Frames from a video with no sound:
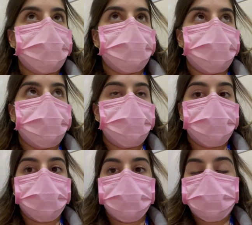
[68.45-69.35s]

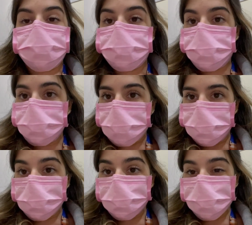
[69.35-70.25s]
E depois eu vou mostrar
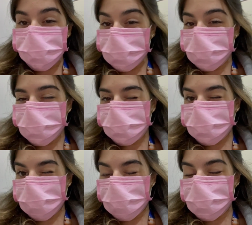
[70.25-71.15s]
minhas anotações pra
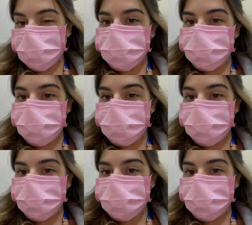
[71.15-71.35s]
vocês.